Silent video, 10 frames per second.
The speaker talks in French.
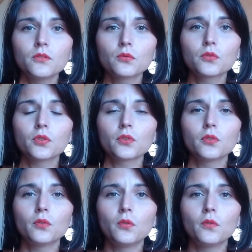Donc
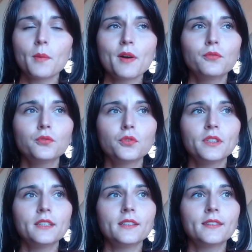euh, on va pas vous
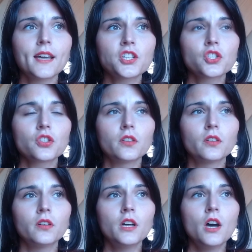donner des tâches, euh,